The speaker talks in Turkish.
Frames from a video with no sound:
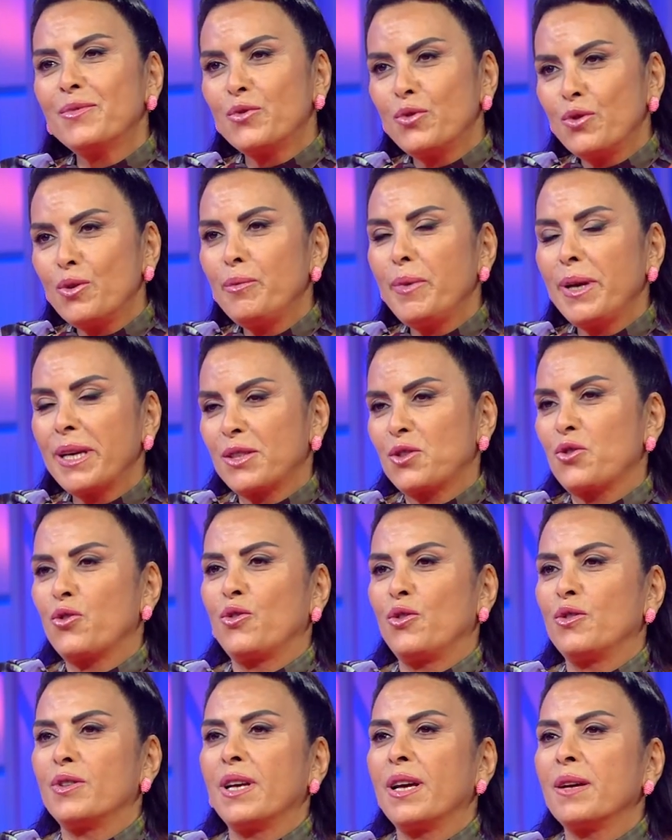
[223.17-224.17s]
Gülmek
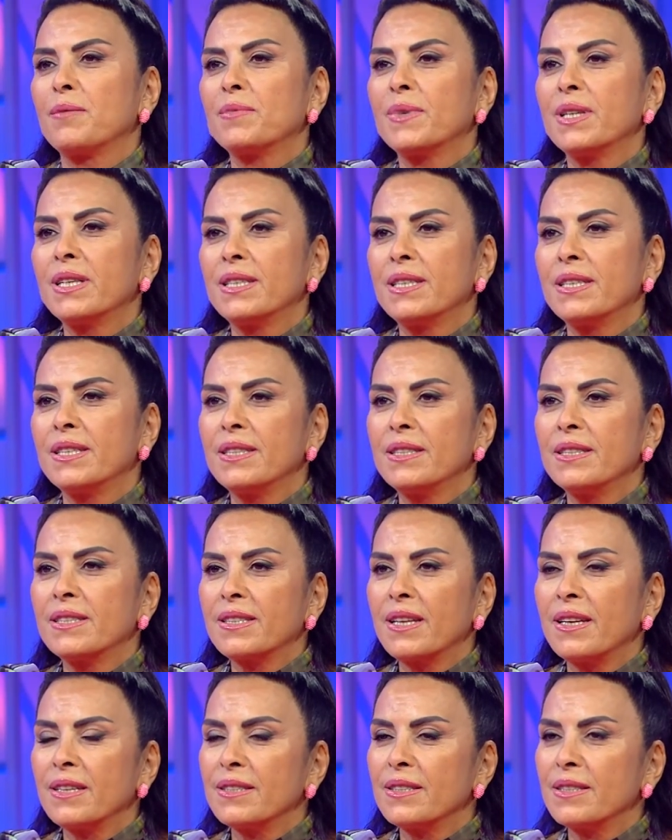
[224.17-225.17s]
çok önemli.
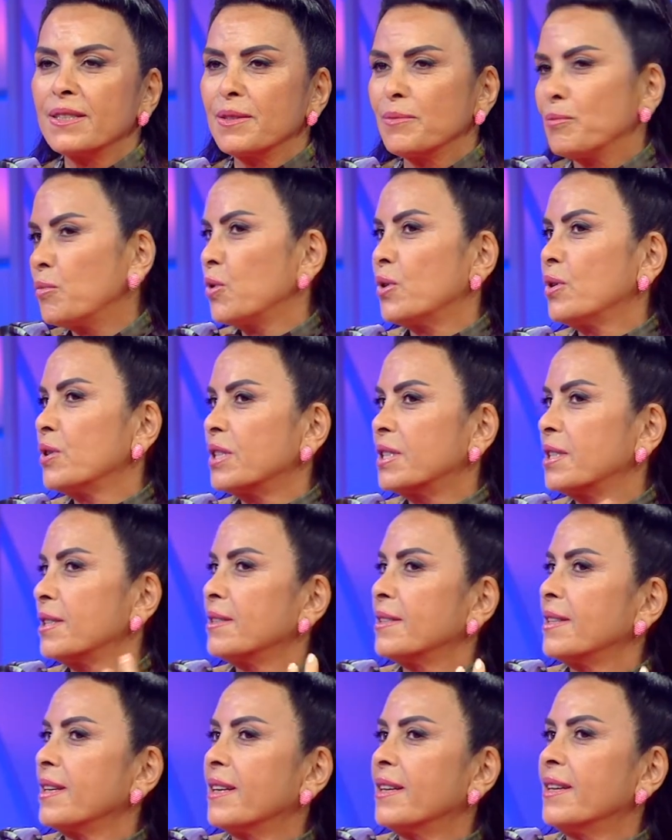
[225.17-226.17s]
İnsanların böyle
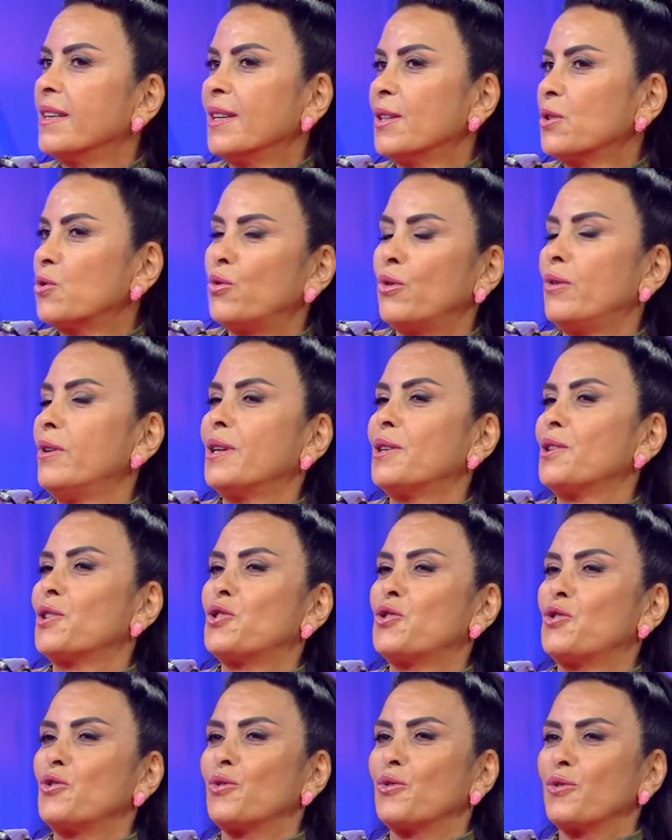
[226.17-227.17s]
içinde güller
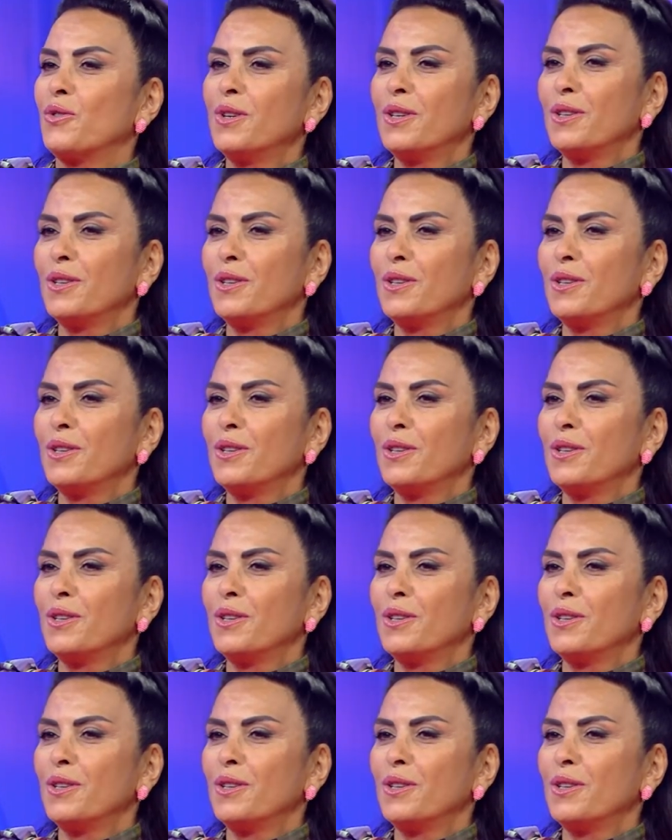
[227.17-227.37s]
açıyor.